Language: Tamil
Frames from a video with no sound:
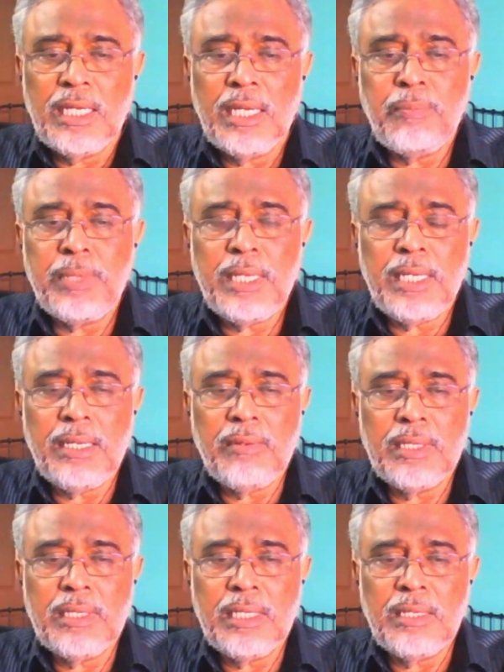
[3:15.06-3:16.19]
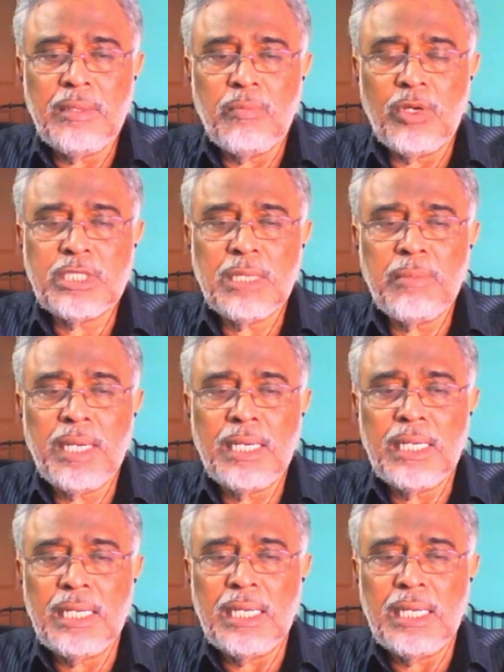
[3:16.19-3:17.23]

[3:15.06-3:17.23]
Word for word: எப்படி வந்து மோசமான